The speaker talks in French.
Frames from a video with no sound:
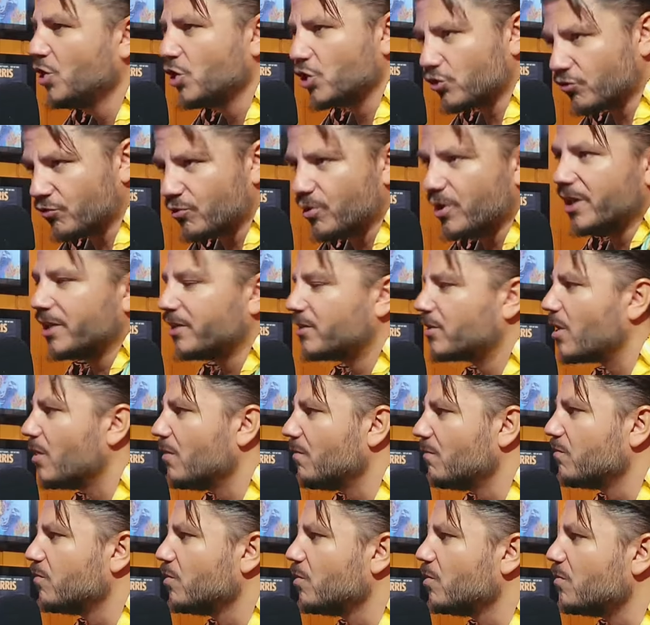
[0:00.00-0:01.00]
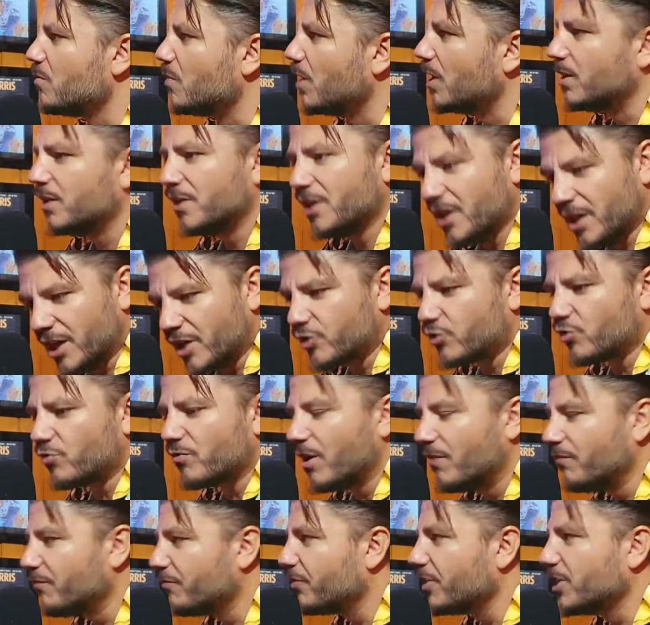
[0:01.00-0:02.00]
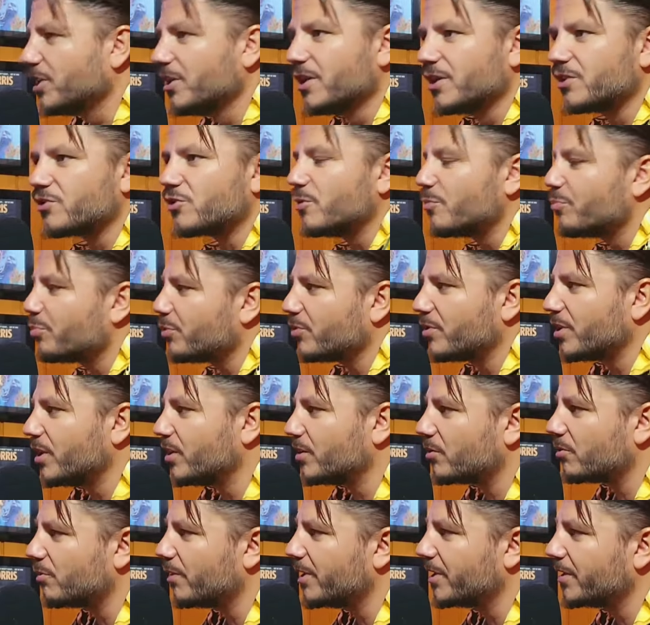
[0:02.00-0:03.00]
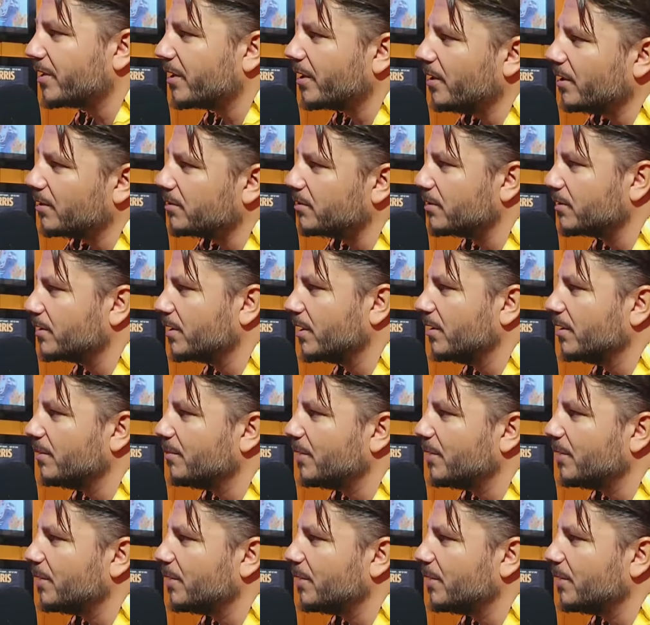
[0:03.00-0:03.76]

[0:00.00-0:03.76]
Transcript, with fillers: Je veux être comme vous, moi. Et tu vas me filer ce putain de green card, ok, les